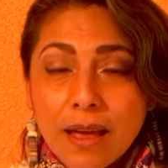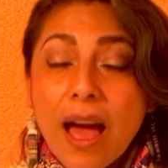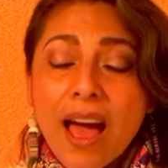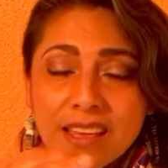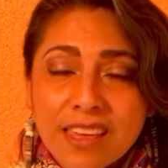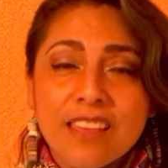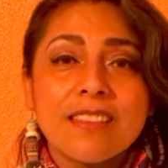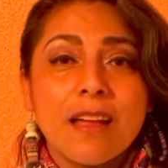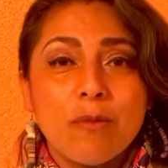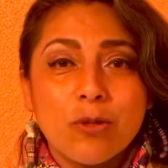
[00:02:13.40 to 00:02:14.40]
Aquí
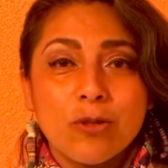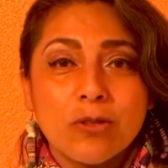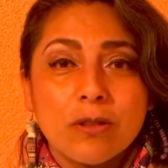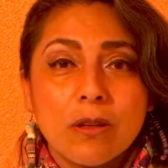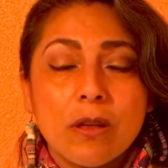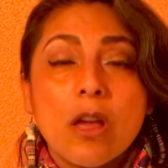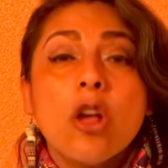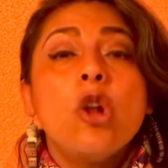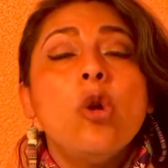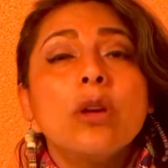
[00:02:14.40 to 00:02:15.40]
estamos.
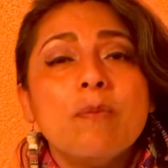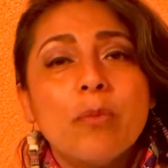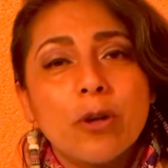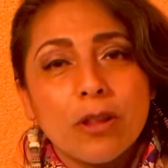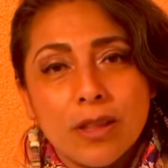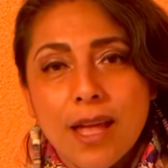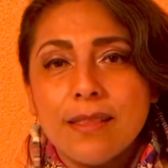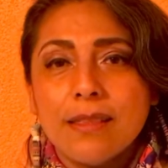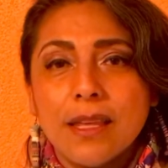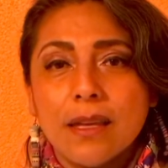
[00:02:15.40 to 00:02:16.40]
Lo
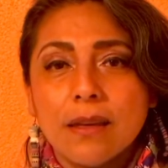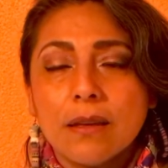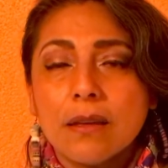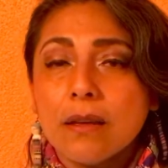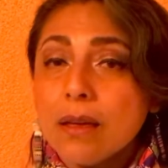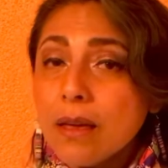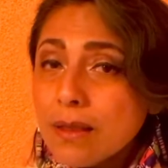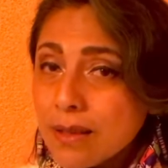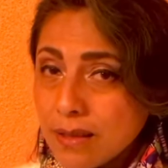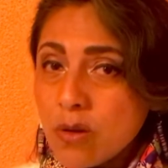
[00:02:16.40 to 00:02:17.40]
importante es
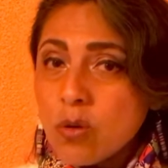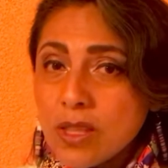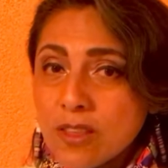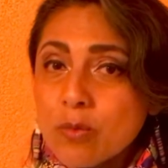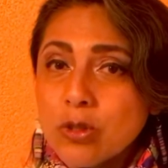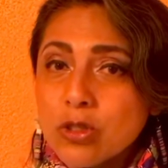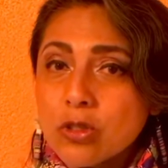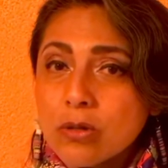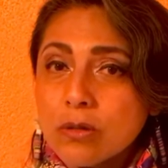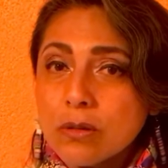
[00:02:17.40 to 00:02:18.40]
que te cuides mucho
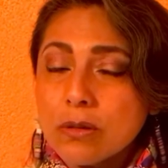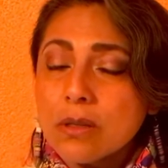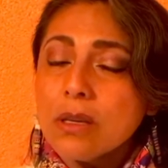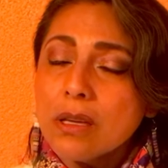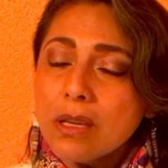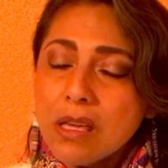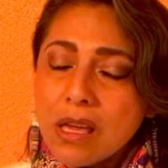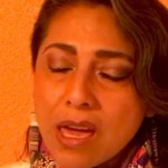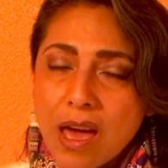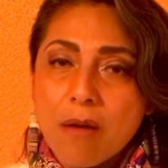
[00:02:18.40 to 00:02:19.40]
y
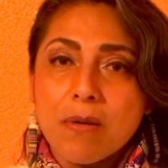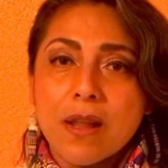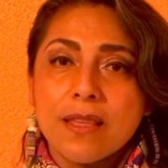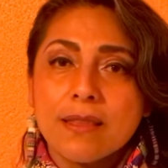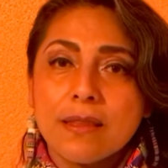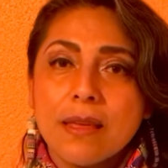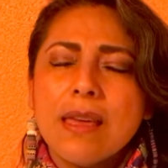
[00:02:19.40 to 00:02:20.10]
que hables.